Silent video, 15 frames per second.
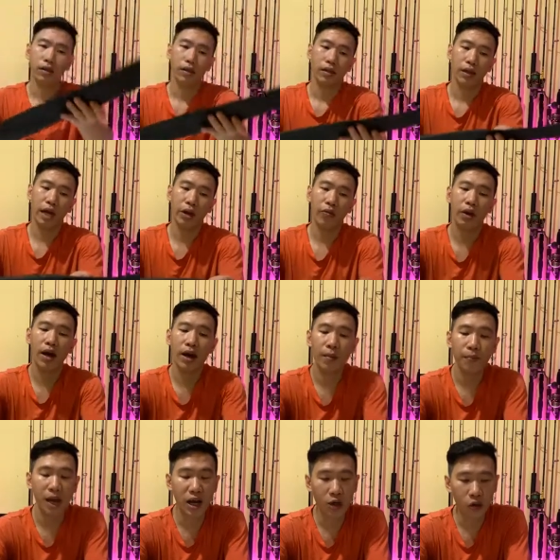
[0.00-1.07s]
Daiwa
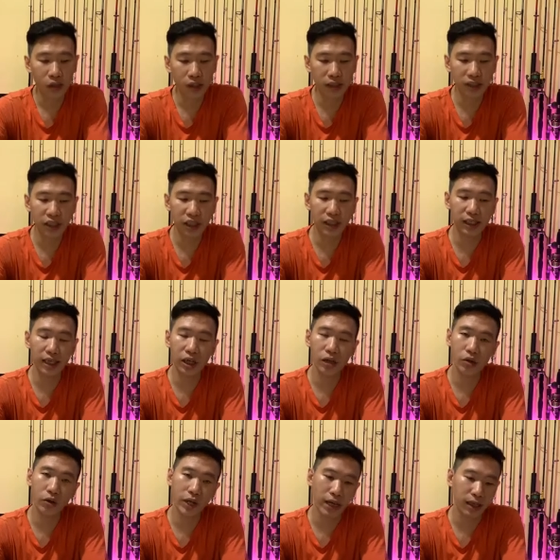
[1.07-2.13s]
Magoi GT-nya
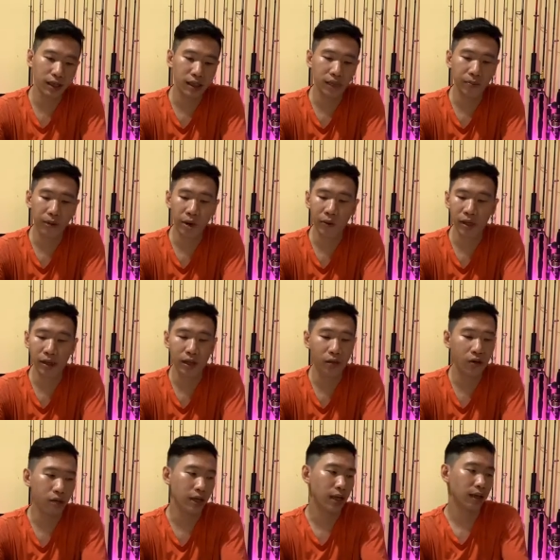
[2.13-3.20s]
dulu yang di bawahnya
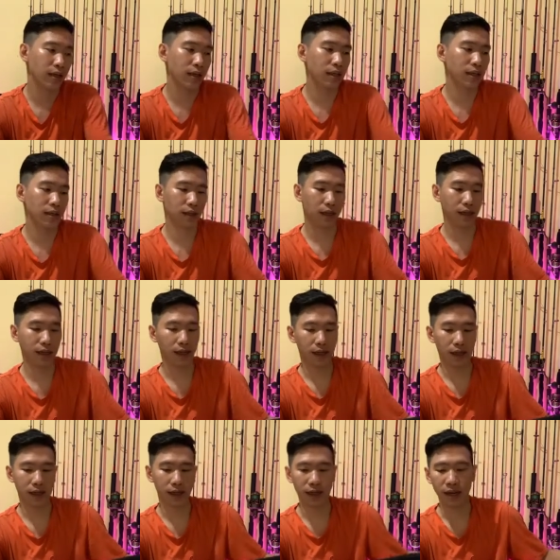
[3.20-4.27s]
dulu ya. Ini seri
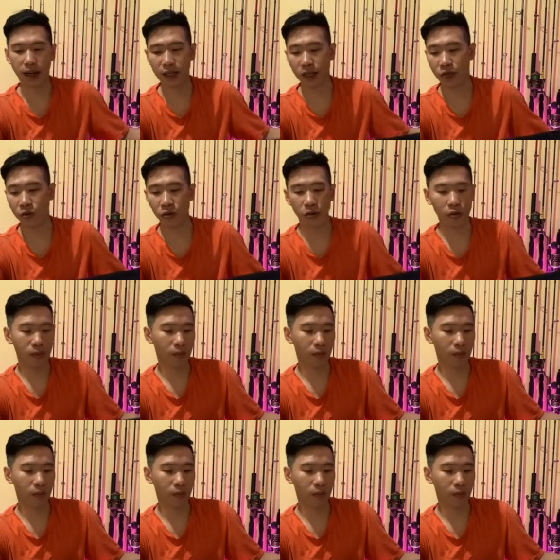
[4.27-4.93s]
yang rendahnya dulu